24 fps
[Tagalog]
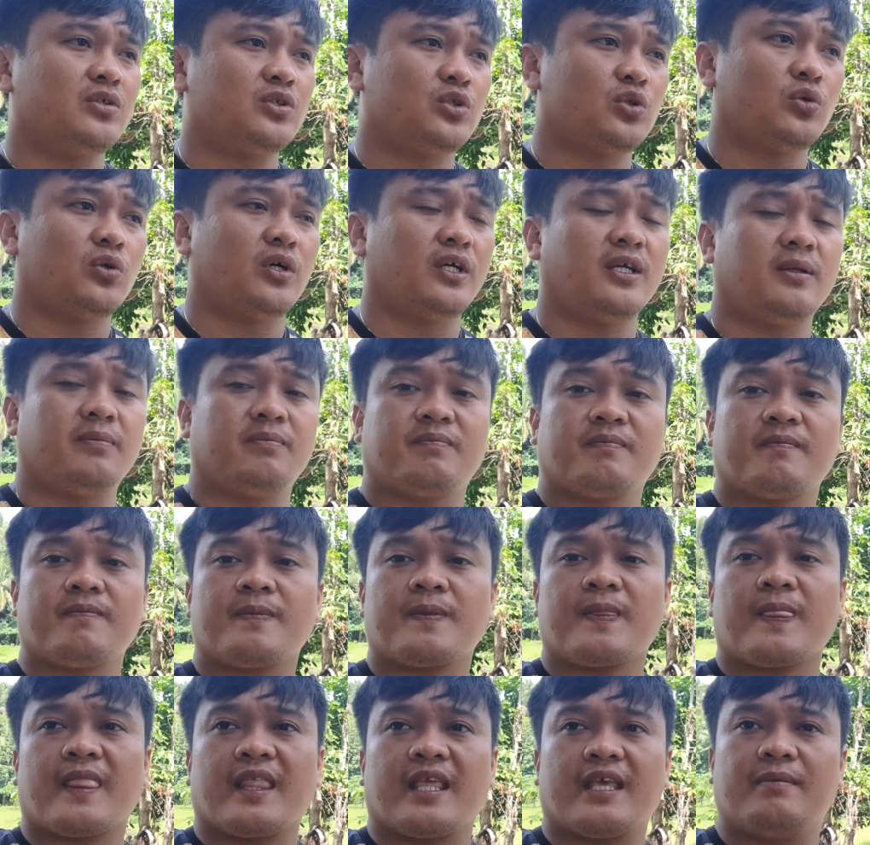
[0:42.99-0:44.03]
So ayan
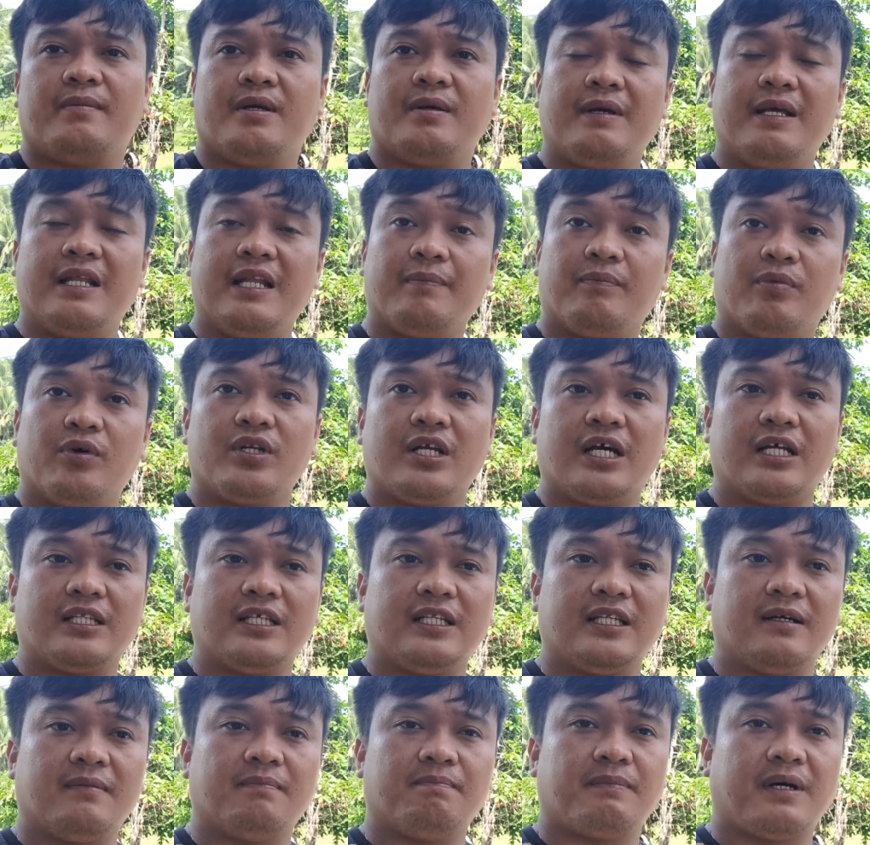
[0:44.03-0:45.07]
ibibili po
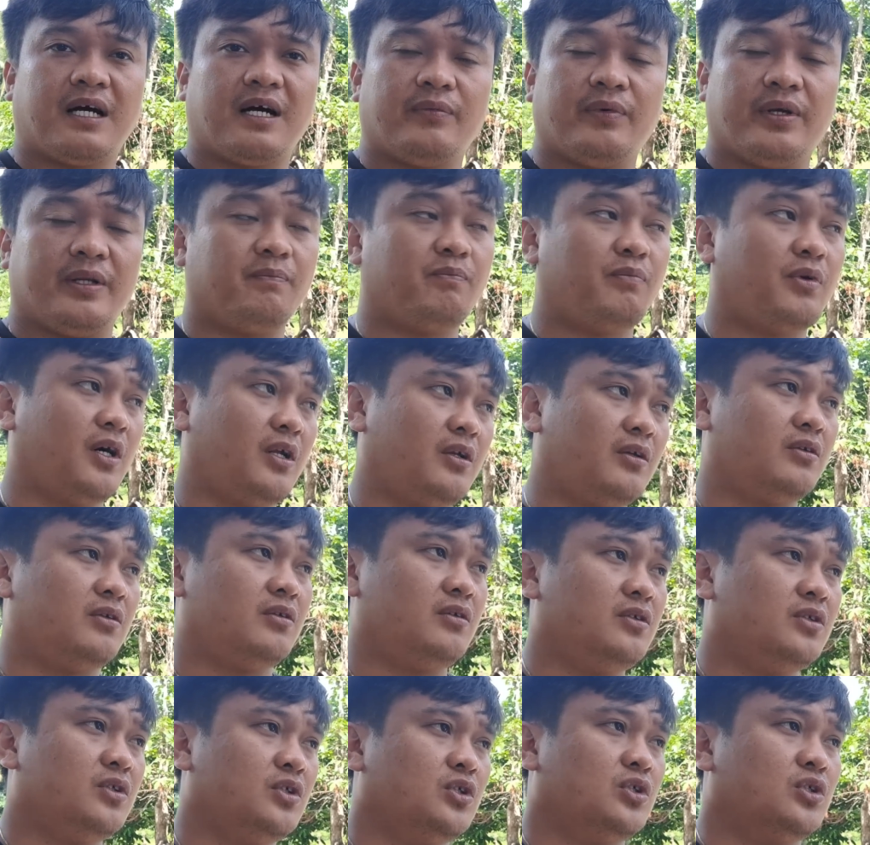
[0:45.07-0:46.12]
natin ng pawid po ano.
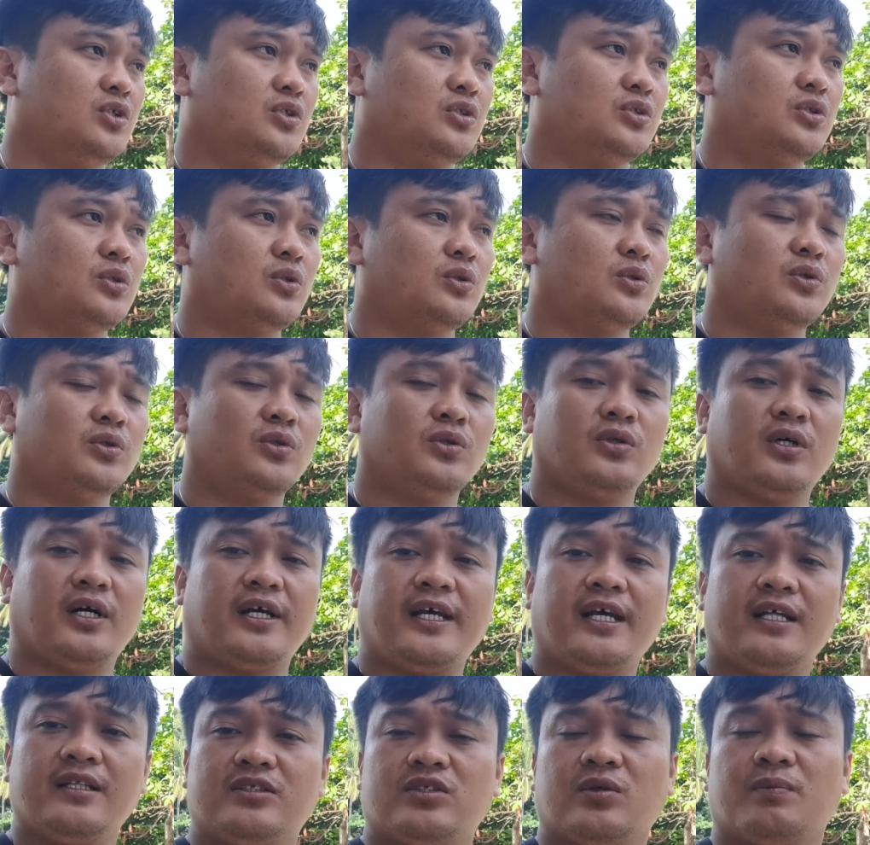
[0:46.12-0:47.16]
So
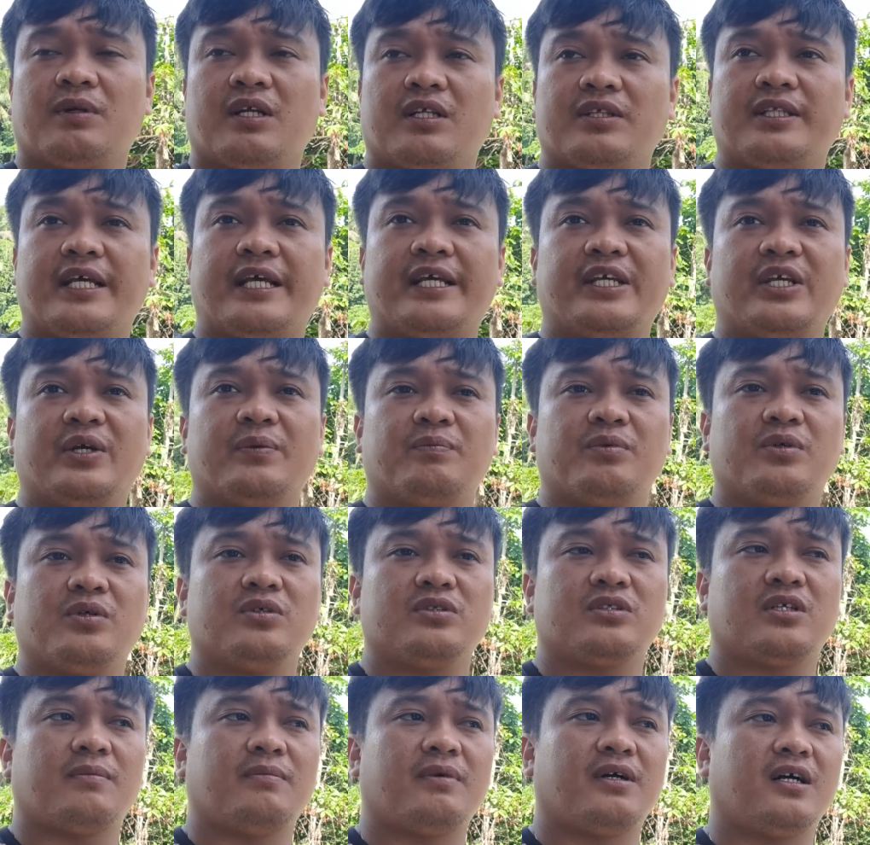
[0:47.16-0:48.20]
ayan sobrang thank you po
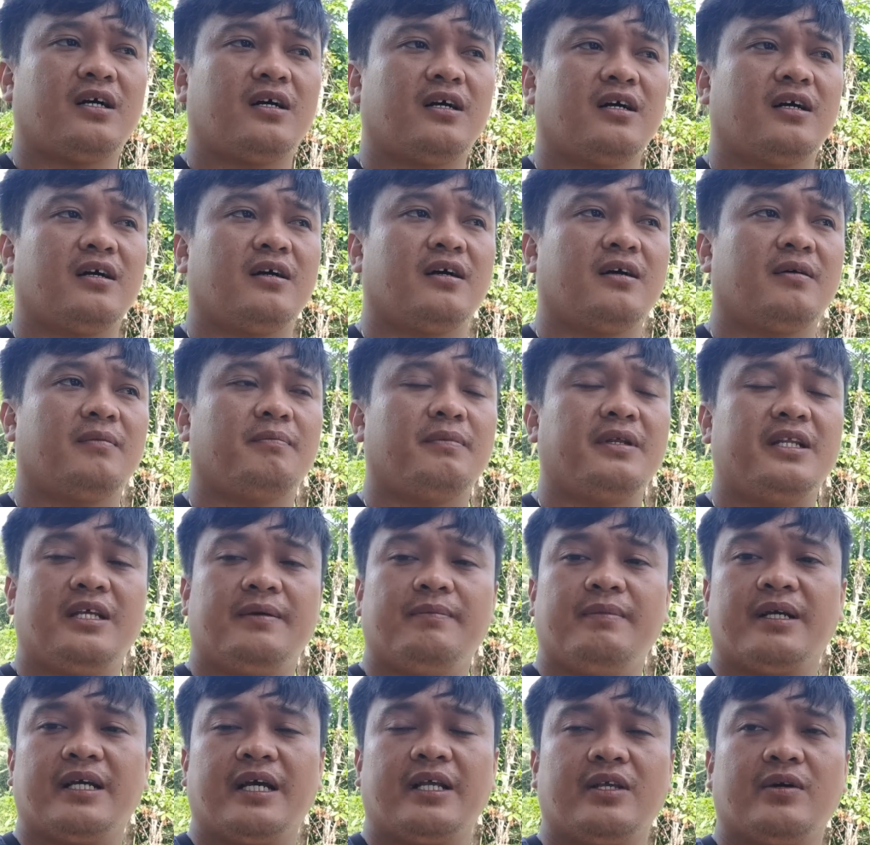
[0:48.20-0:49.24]
sa mga
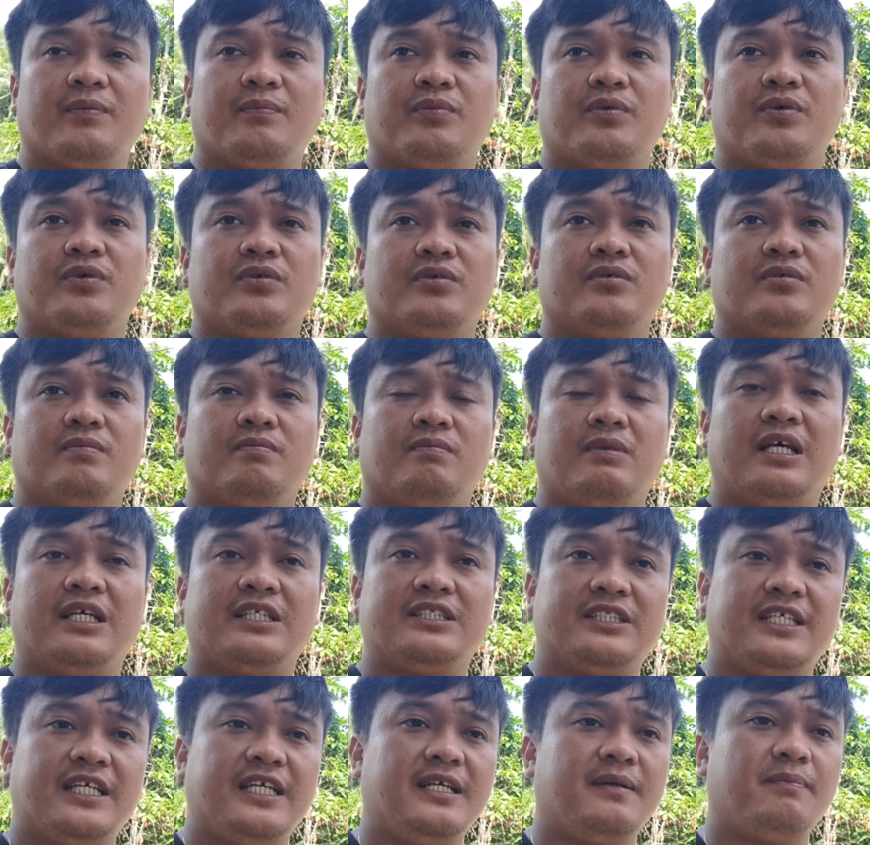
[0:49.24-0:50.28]
binibigyan niyo pong
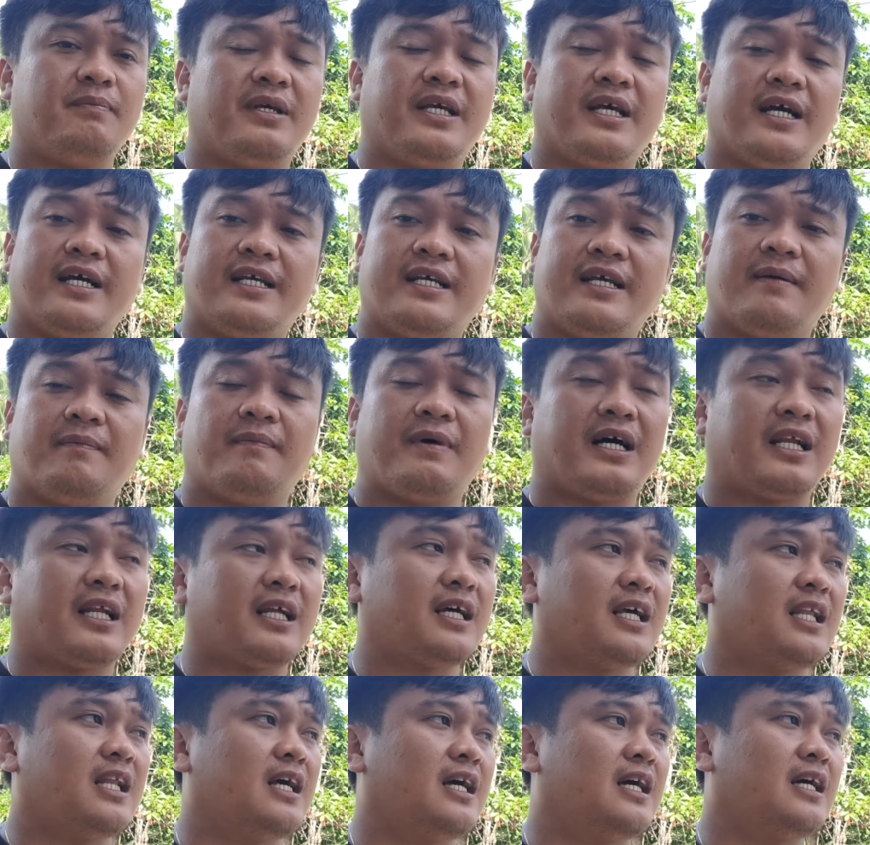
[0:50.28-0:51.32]
blessing, biyaya para
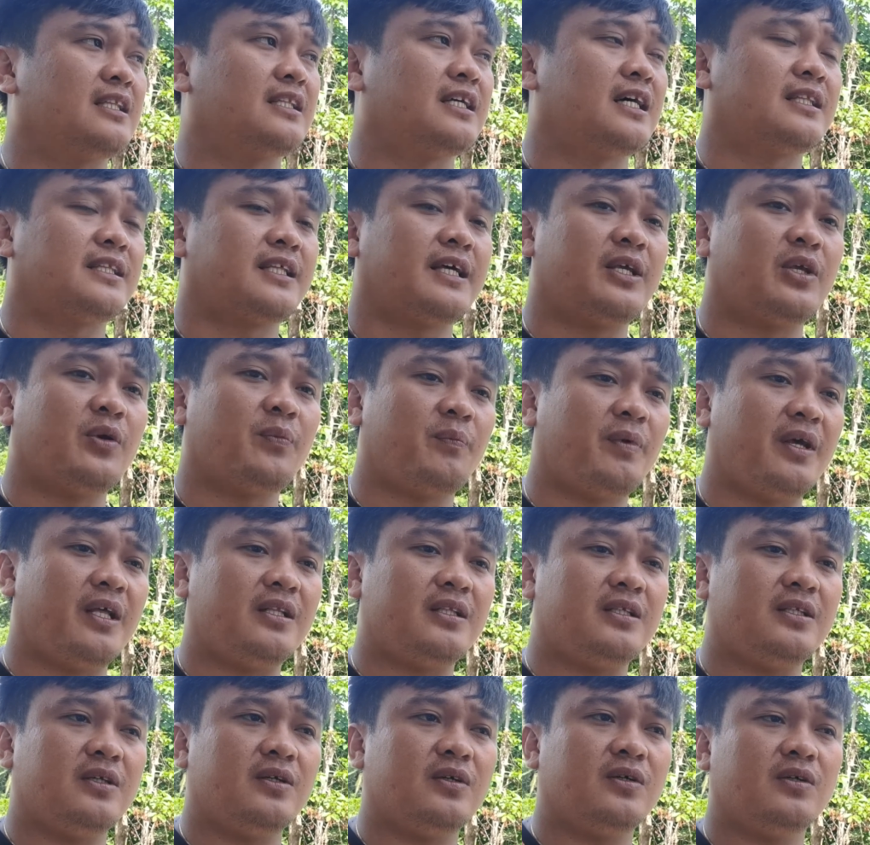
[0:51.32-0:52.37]
kay Tatay
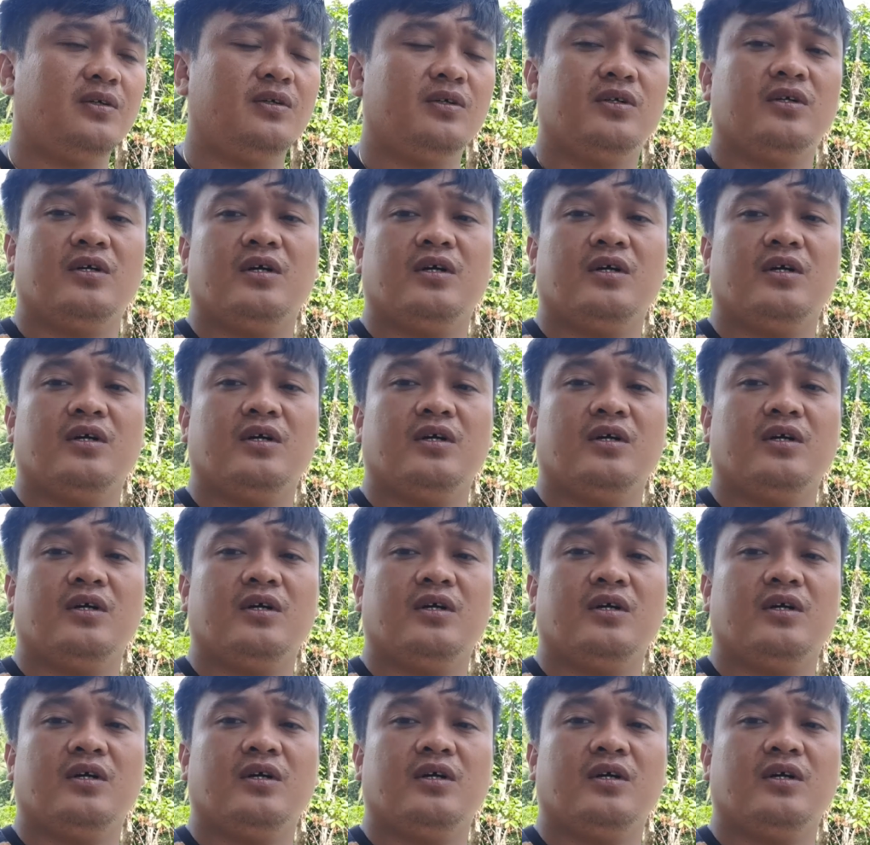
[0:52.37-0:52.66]
Eupenio.